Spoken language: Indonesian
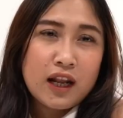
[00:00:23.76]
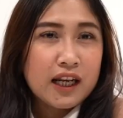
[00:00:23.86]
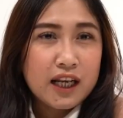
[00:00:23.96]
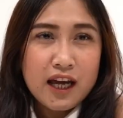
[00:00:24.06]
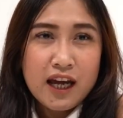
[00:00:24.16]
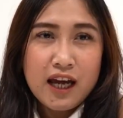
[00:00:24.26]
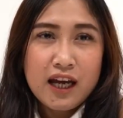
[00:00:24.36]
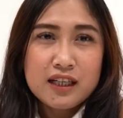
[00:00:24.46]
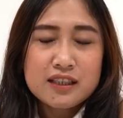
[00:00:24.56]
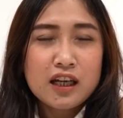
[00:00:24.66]

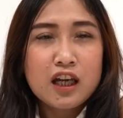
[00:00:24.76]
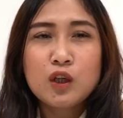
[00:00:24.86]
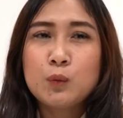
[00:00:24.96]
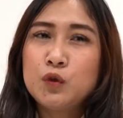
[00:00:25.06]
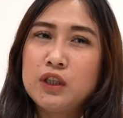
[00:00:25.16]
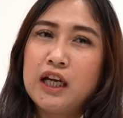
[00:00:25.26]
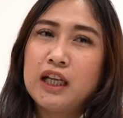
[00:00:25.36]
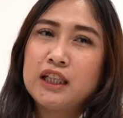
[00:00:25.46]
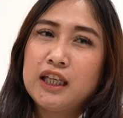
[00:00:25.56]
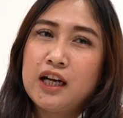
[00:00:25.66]
Yolanda, saya ibu
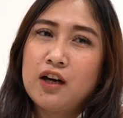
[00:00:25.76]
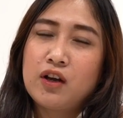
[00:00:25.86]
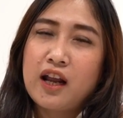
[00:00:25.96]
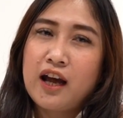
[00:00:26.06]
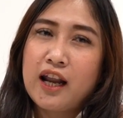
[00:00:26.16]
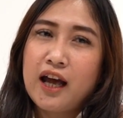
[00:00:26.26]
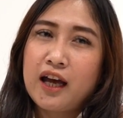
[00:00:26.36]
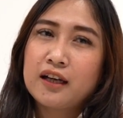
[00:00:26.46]
dari tiga orang anak.